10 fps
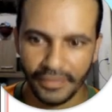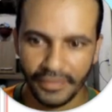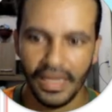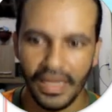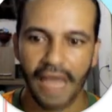
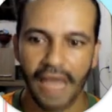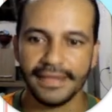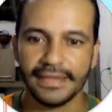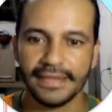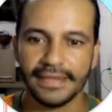A gente
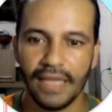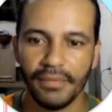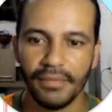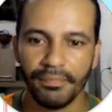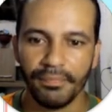sabe
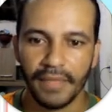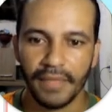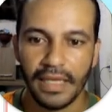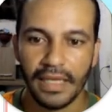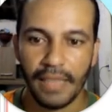que a
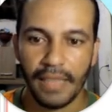maior